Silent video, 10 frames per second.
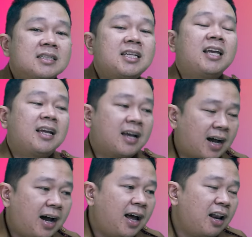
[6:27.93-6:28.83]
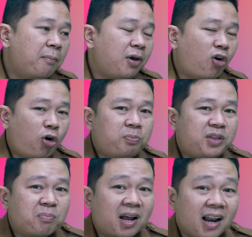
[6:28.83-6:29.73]
sehingga lebih
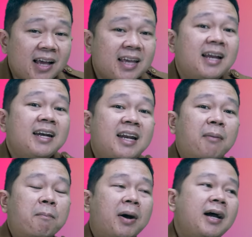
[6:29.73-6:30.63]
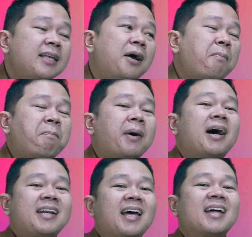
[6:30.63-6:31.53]
optimal lagi dampaknya
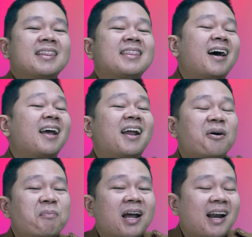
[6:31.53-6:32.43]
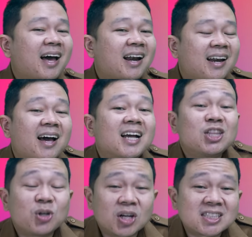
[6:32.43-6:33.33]
pada tanaman Anda
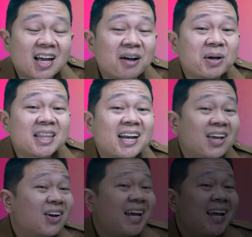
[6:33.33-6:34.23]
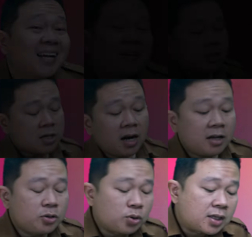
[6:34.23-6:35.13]
gitu ya sahabat tani oke. Okay?
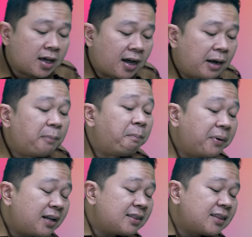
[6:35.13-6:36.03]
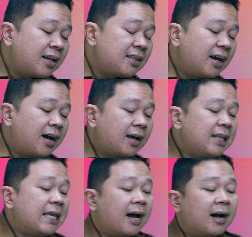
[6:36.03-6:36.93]
Selanjutnya, pertanyaan
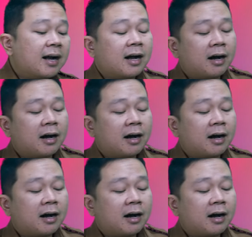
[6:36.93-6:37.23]
yang